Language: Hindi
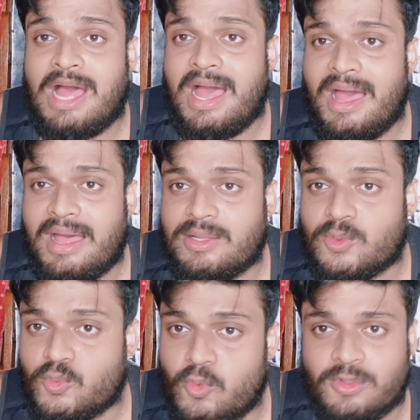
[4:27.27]
था
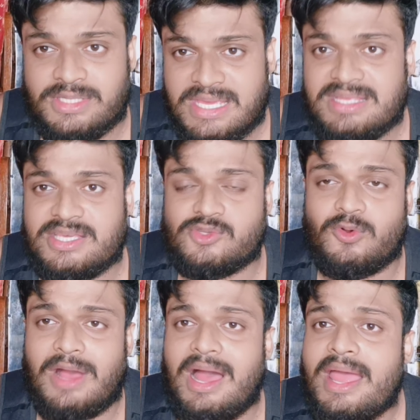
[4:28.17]
दो तीन
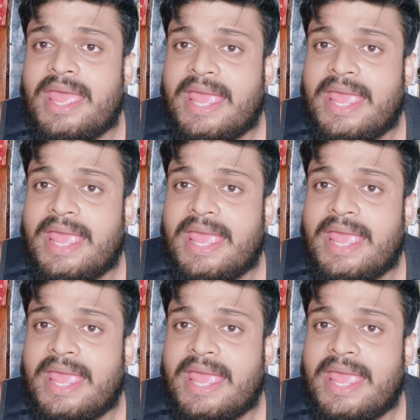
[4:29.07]
चीज़ों का